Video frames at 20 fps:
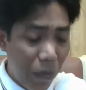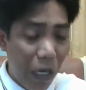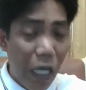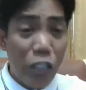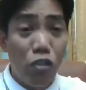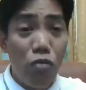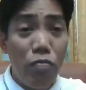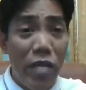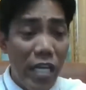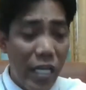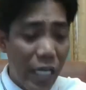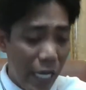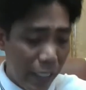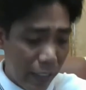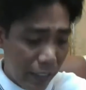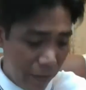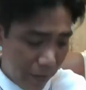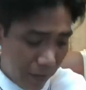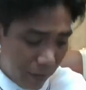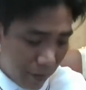Baka
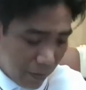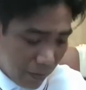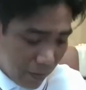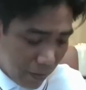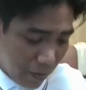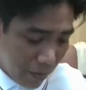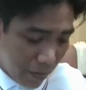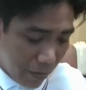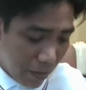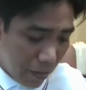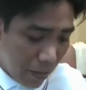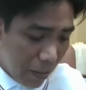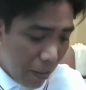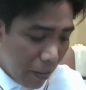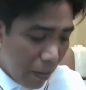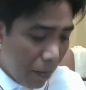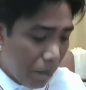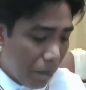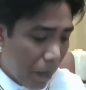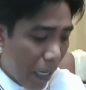sumikat.
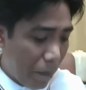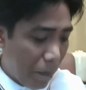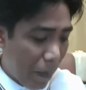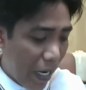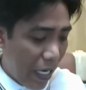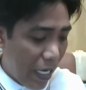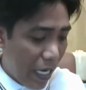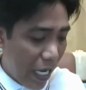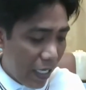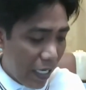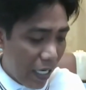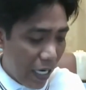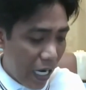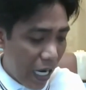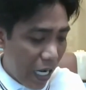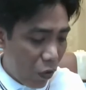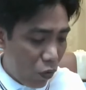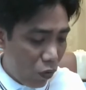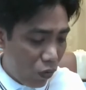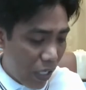Papangalanan
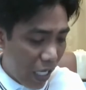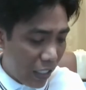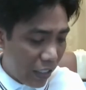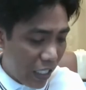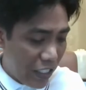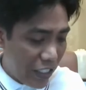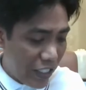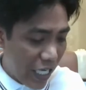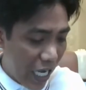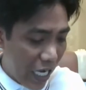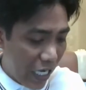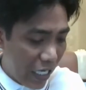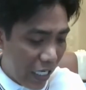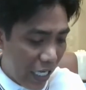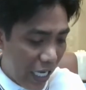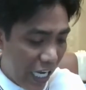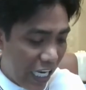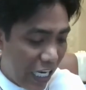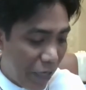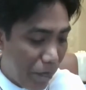lang ho natin siyang
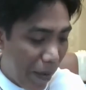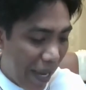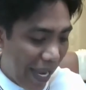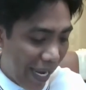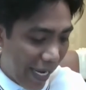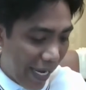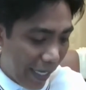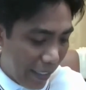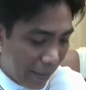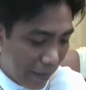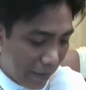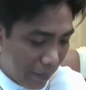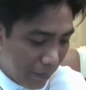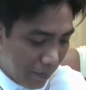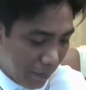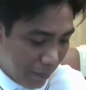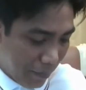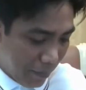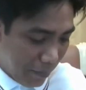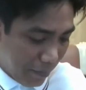Igbe.
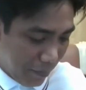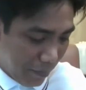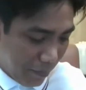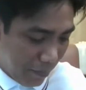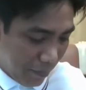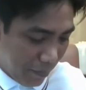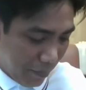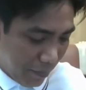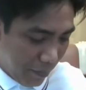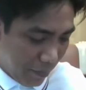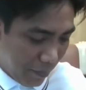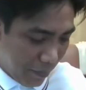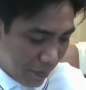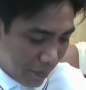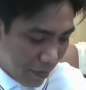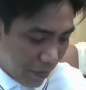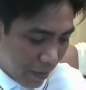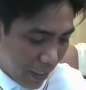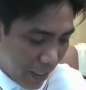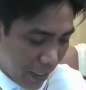
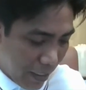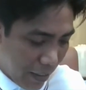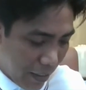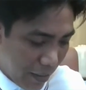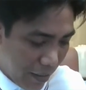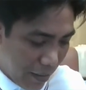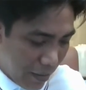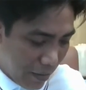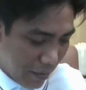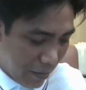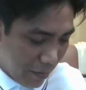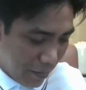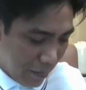Okay.